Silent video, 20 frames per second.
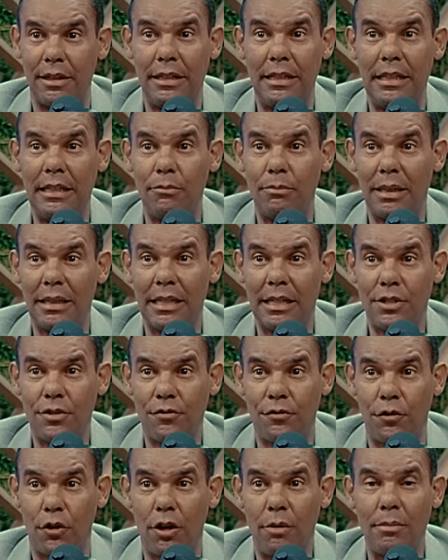e uma das
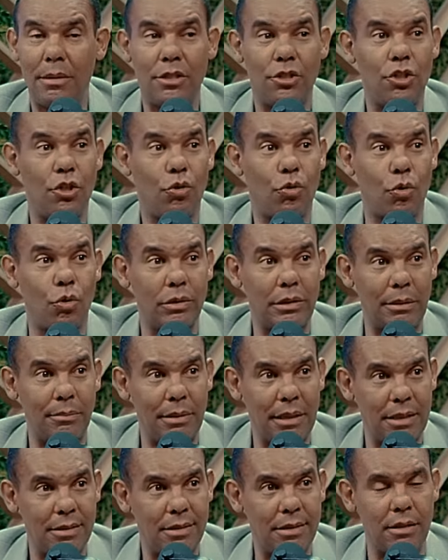formas de
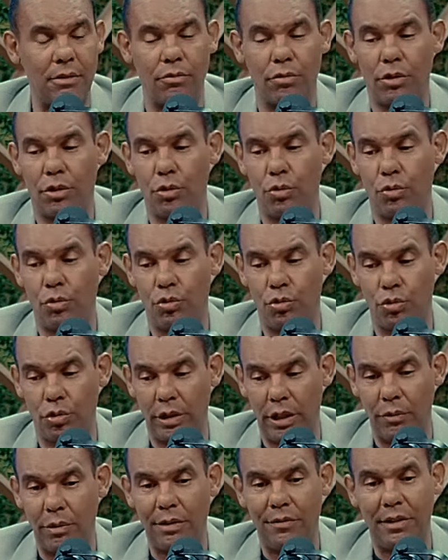contaminação que o
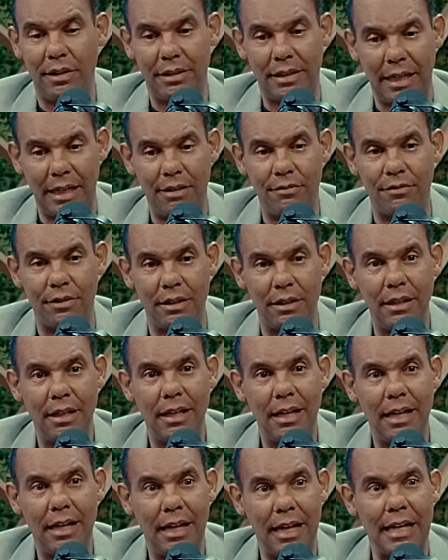judeu evitava
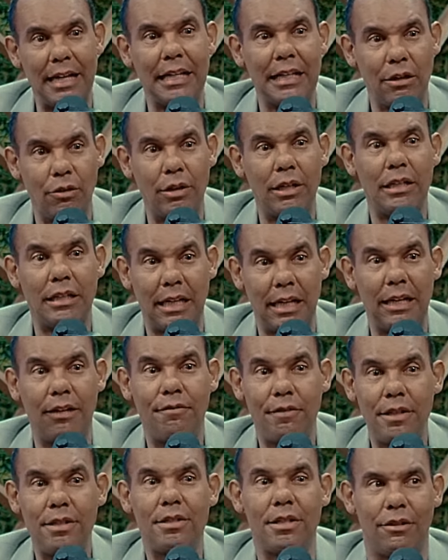era na hora da
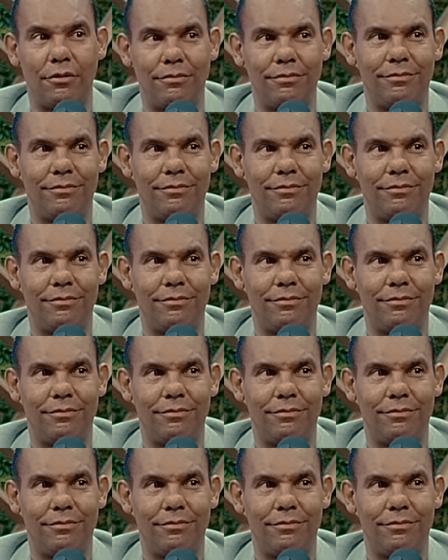refeição.